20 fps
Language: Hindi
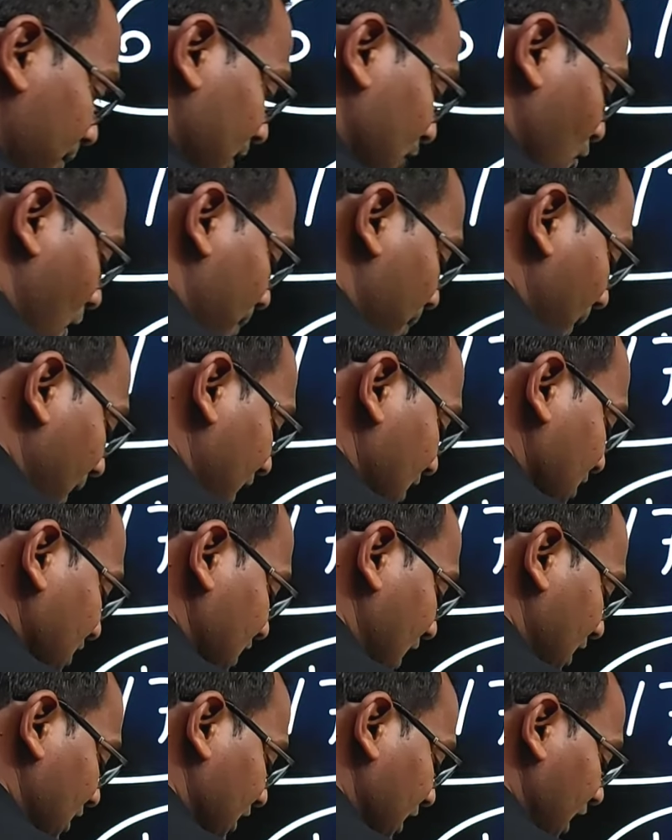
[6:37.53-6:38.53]
बारे में तो आप पहले से
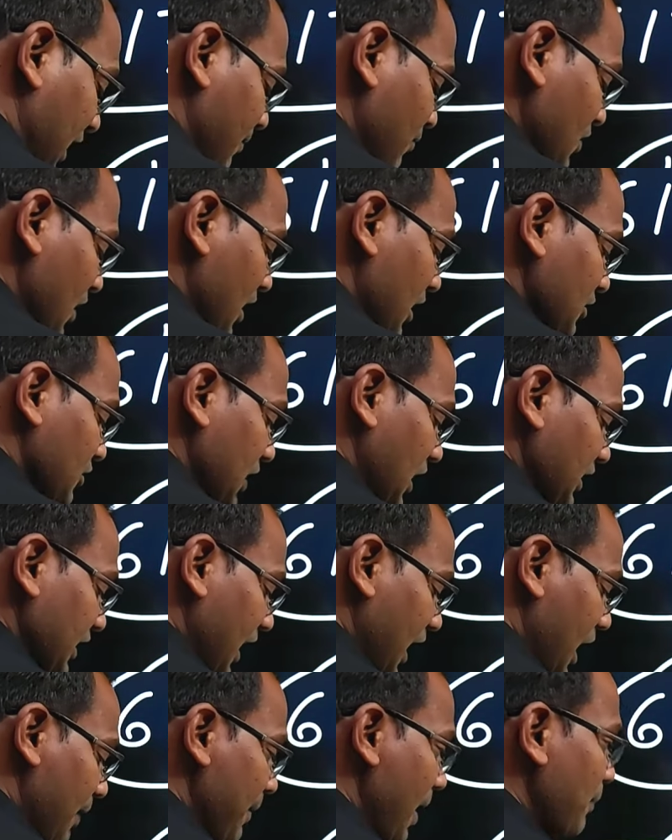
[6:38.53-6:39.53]
जानते हैं
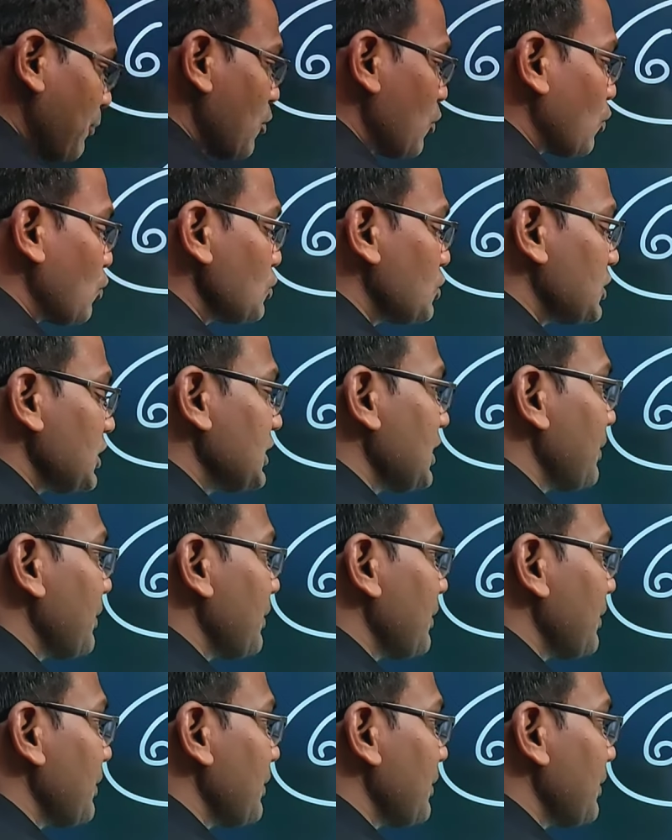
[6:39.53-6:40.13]
चलिए हम आपको कुछ